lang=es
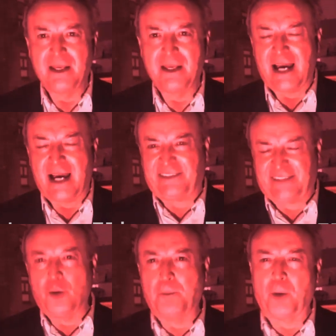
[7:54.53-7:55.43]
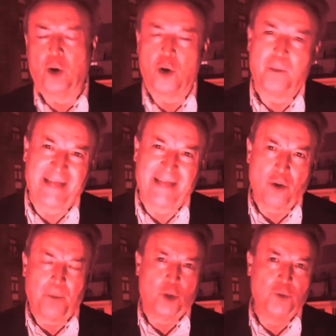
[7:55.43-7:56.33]
a este grupo
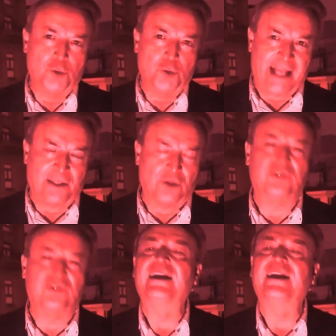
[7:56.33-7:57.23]
comandado por hondureños